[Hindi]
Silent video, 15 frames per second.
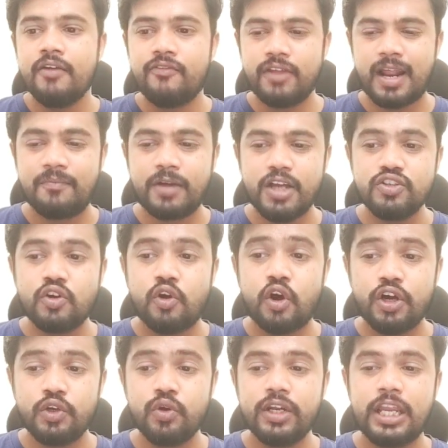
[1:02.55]
फिर आपका जो
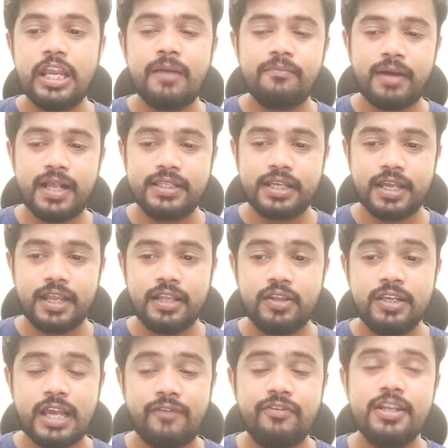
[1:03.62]
ऑडोर की हम बात करें तो या